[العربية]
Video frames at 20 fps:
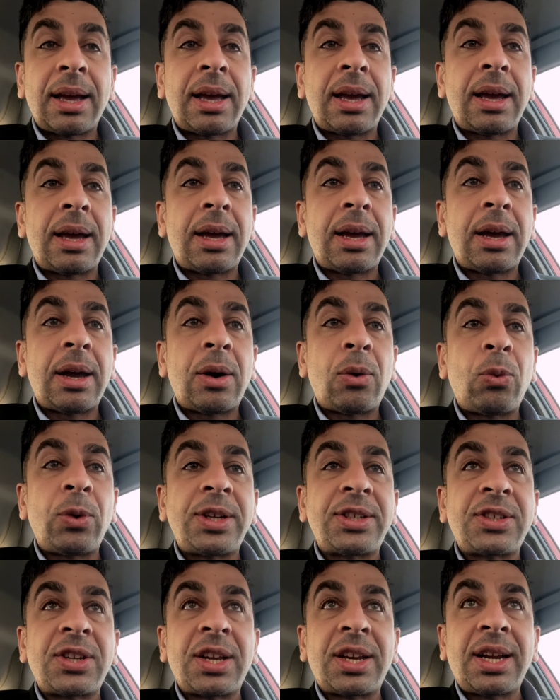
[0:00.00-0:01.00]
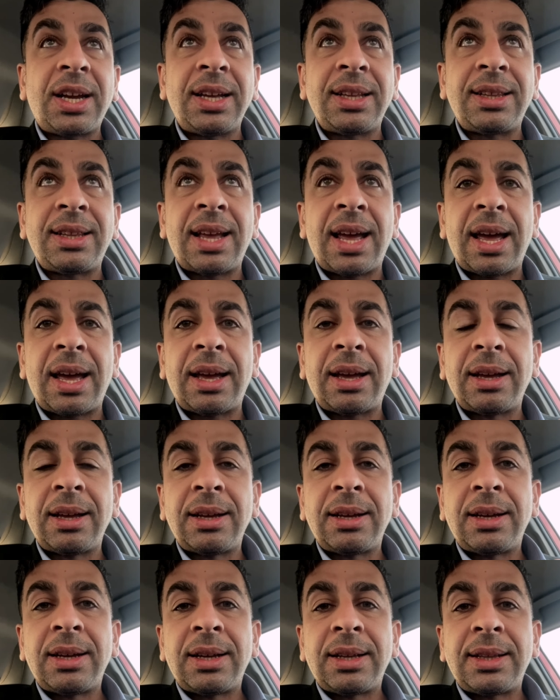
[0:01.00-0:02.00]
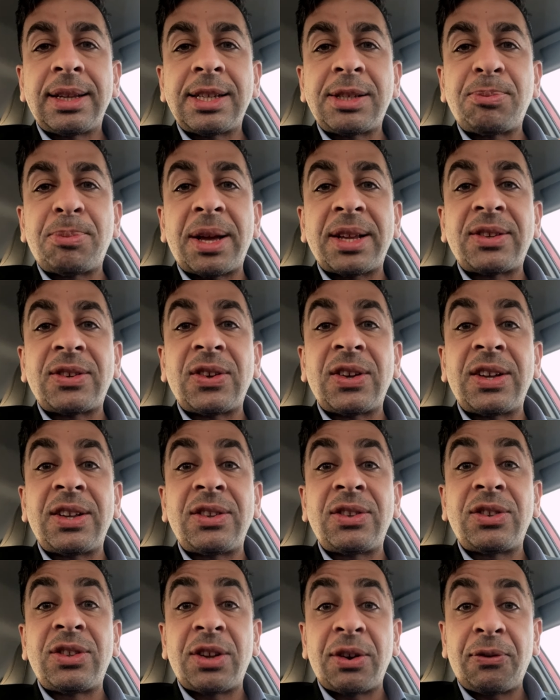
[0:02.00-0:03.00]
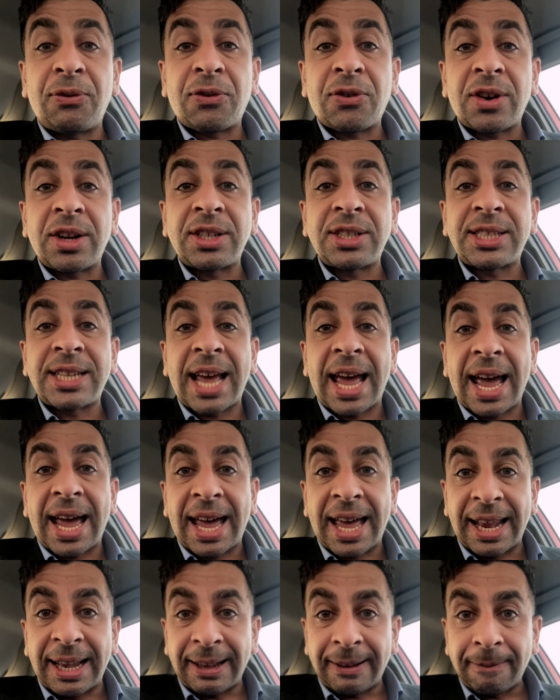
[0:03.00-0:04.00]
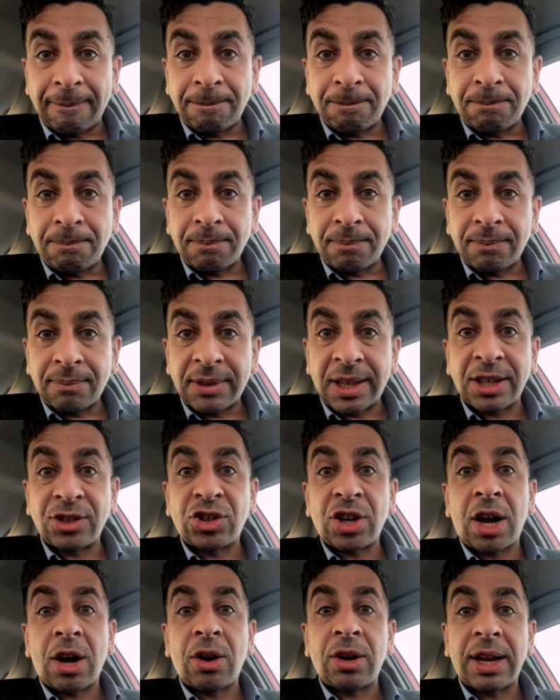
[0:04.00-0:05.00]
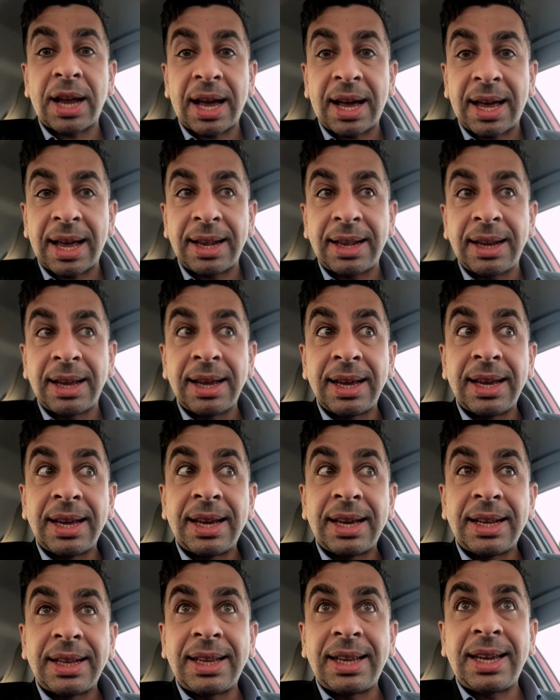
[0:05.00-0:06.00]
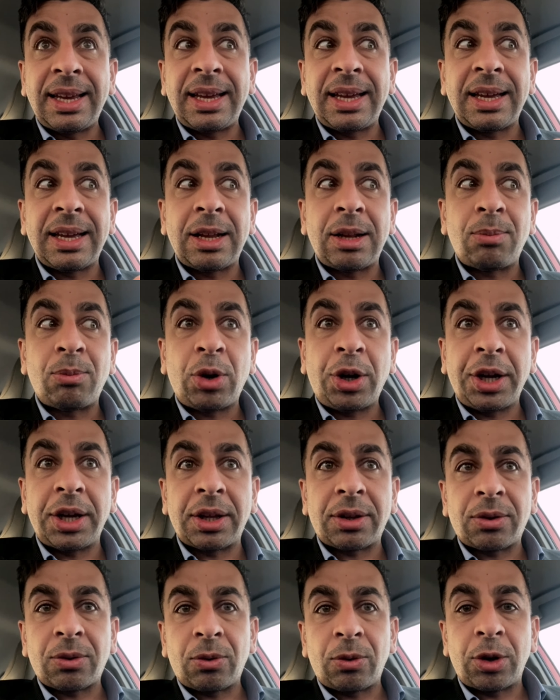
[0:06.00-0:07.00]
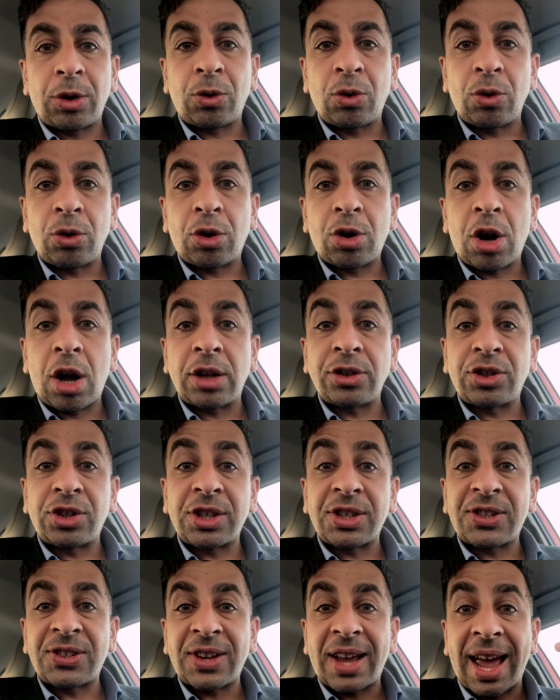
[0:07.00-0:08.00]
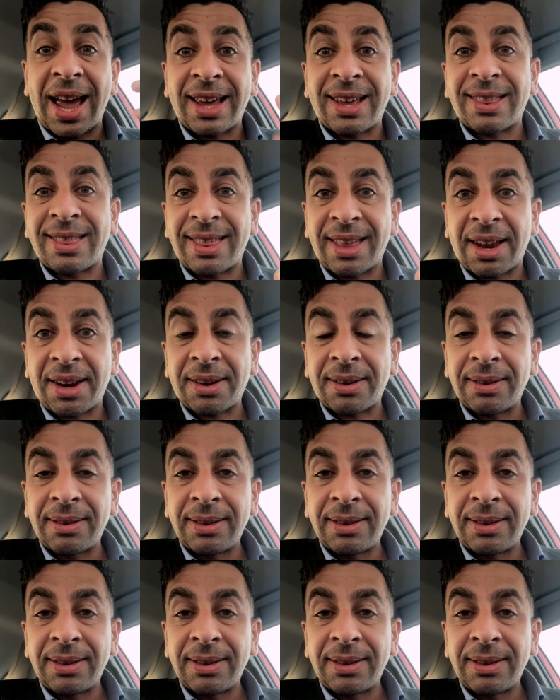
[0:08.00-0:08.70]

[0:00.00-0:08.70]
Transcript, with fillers: آه، ويصير عنده نسبة indifference أقل تجاهل أقل للمحيط ويكون conscious أكثر